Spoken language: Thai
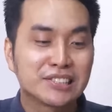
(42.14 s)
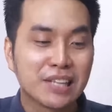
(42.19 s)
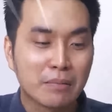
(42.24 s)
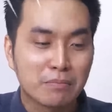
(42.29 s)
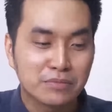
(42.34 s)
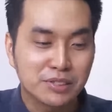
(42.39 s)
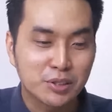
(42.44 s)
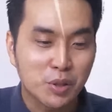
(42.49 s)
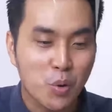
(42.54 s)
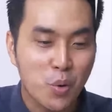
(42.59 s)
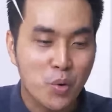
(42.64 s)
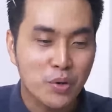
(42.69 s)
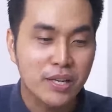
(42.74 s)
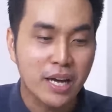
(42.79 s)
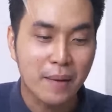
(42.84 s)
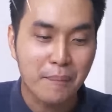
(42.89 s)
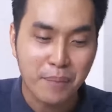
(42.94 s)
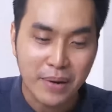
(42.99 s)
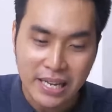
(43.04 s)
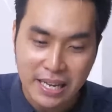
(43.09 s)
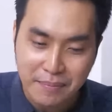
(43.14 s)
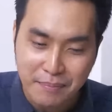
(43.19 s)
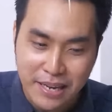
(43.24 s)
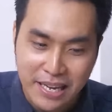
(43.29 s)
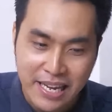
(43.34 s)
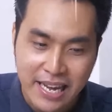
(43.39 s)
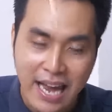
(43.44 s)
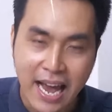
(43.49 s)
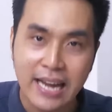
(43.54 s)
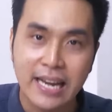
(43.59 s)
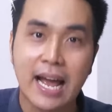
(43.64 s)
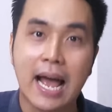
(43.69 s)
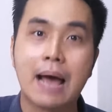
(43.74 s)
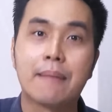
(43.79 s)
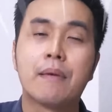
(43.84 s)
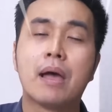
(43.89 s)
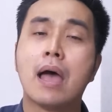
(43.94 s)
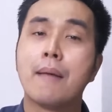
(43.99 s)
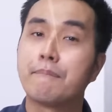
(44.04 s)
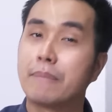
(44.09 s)
Samsung The Premiere นะค
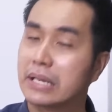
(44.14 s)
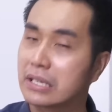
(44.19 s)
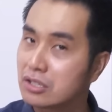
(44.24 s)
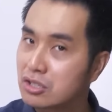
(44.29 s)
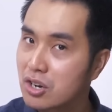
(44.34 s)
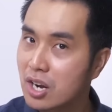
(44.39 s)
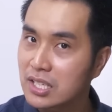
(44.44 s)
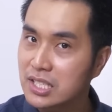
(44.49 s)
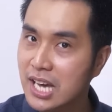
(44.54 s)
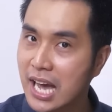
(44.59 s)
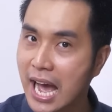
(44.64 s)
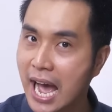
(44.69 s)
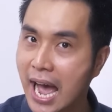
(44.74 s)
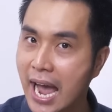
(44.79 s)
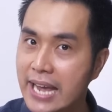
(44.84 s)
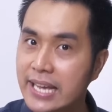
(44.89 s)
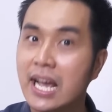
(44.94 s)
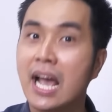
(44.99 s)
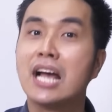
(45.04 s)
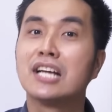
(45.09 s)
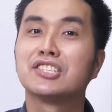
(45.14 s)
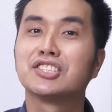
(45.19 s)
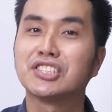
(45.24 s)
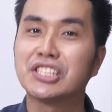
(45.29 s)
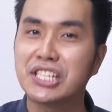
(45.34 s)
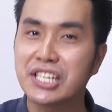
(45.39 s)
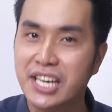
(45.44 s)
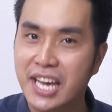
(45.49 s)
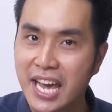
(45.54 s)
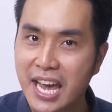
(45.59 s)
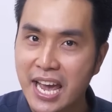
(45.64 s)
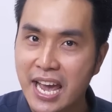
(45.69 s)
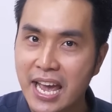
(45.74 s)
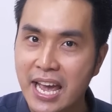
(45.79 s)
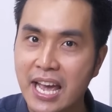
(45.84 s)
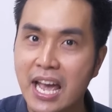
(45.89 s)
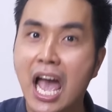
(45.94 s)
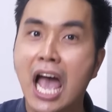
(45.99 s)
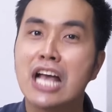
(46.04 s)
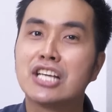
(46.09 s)
รับเป็นเครื่องฉาย โฟร์เค
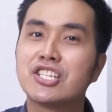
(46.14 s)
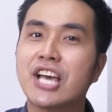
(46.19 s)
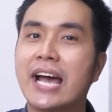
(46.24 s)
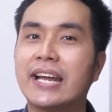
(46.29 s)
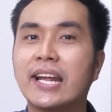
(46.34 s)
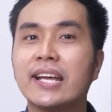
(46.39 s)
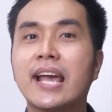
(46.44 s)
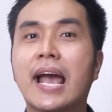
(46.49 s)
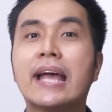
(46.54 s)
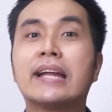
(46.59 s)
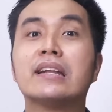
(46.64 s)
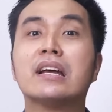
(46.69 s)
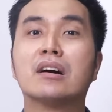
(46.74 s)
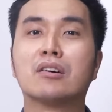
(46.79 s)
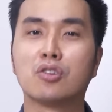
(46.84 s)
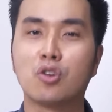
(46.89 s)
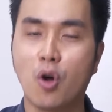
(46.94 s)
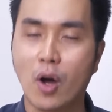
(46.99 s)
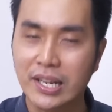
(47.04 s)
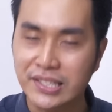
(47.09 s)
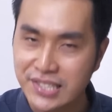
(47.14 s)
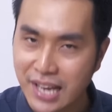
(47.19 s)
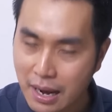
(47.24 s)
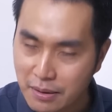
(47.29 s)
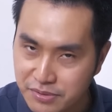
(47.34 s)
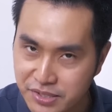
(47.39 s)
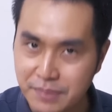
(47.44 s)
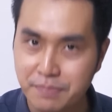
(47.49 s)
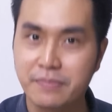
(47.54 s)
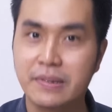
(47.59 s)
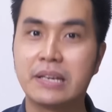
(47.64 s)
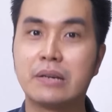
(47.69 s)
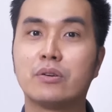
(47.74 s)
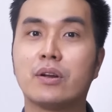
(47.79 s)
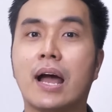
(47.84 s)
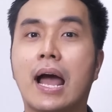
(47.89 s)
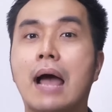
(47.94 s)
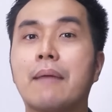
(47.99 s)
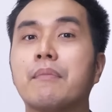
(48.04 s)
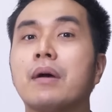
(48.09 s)
ฉายได้ใหญ่หนึ่งร้อยสามสิบนิ้ว
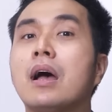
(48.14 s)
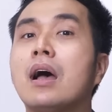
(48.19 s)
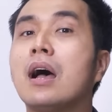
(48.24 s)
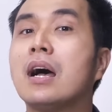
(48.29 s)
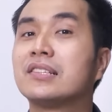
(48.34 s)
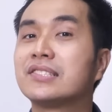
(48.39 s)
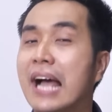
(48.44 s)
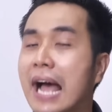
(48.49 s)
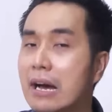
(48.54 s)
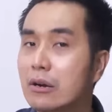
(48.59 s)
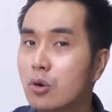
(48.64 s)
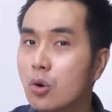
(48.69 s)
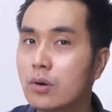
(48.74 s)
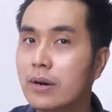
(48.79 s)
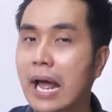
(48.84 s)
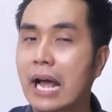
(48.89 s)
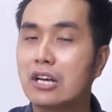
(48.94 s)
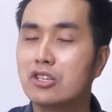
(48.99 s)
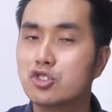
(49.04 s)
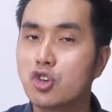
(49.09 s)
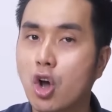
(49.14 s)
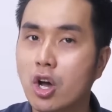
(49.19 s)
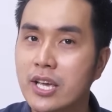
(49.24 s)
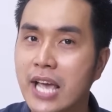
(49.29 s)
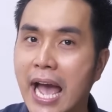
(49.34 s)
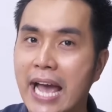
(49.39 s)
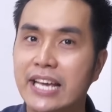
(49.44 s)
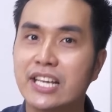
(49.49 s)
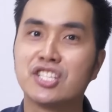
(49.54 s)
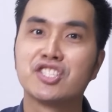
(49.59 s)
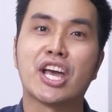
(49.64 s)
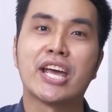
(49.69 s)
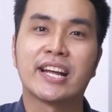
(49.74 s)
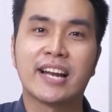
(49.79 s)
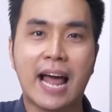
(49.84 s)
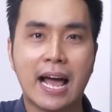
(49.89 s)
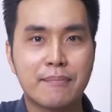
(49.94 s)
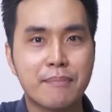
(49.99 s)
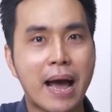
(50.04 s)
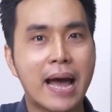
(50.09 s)
นะครับสร้างโรงหนังจอใหญ่ใจ
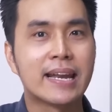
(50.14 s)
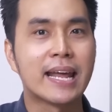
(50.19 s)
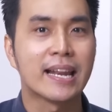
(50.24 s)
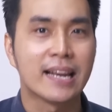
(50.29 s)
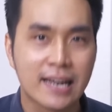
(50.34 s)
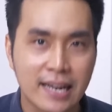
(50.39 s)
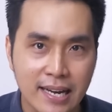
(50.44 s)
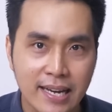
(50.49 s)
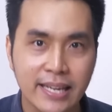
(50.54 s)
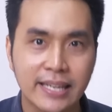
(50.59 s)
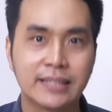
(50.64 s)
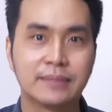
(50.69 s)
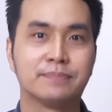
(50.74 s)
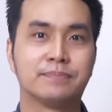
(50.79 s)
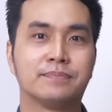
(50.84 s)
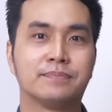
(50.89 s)
กลางบ้านได้เลย